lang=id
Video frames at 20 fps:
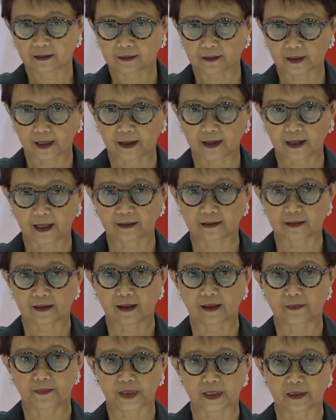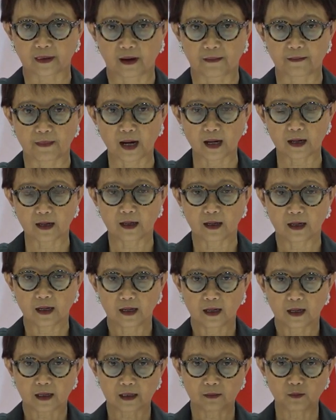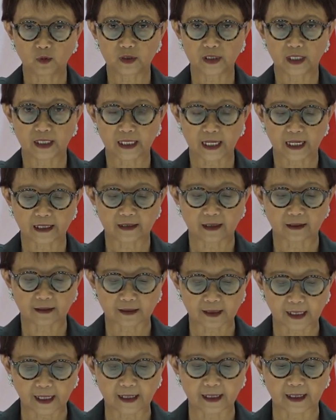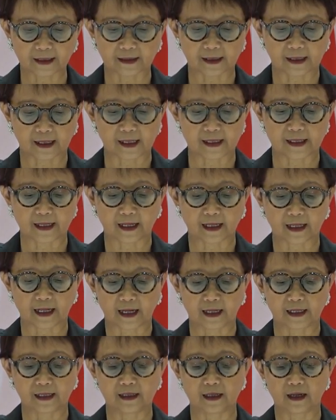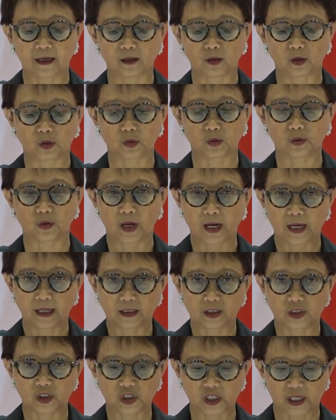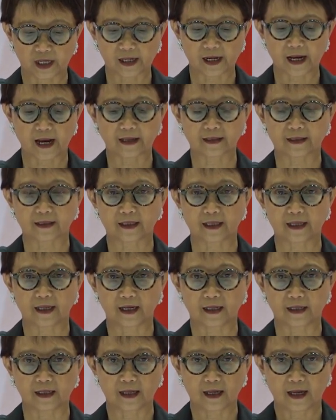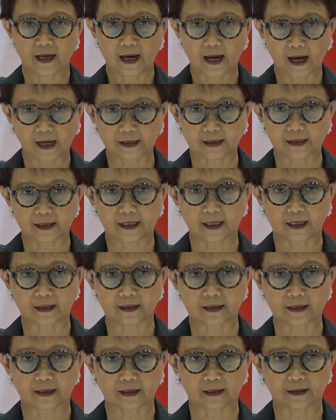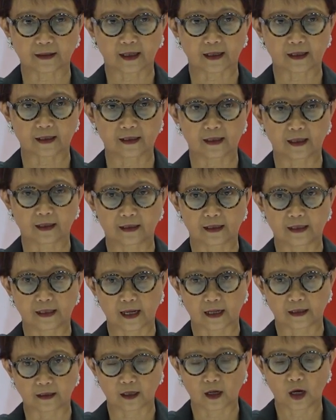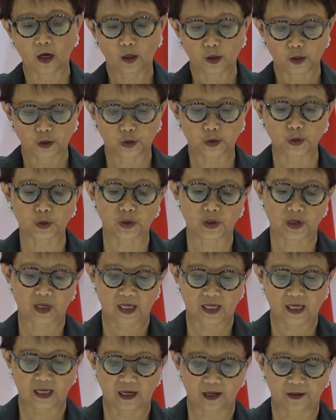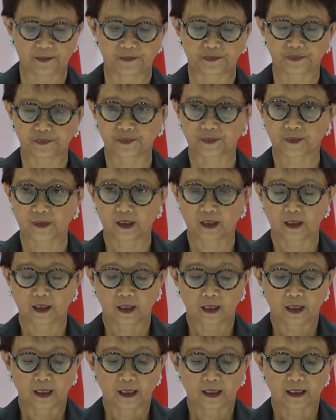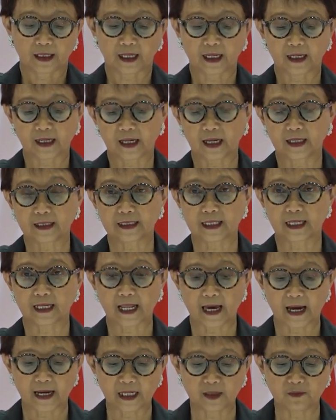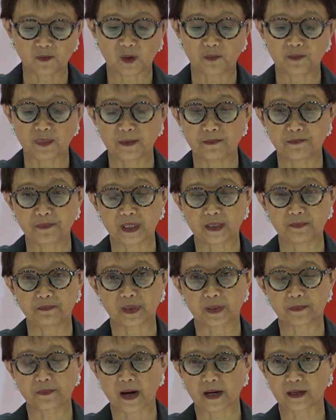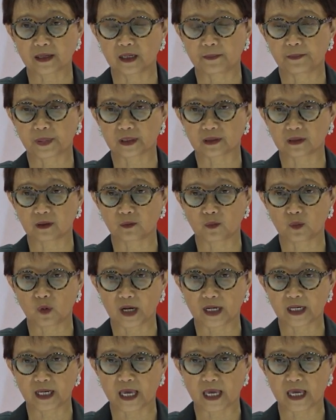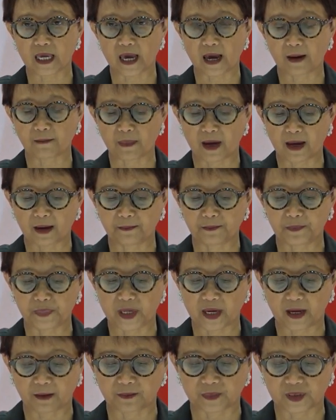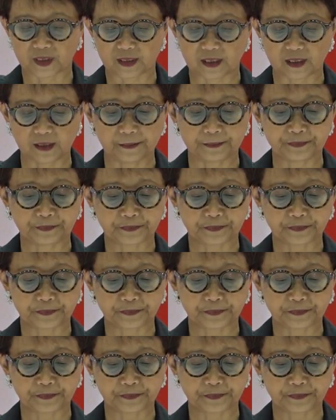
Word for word: trilateral pertama. Kemudian ada trilateral yang lain yaitu Chair ASEAN, ASEAN Sekretariat, dan Turki. Rekan-rekan selain memimpin berbagai pertemuan AMM PMC,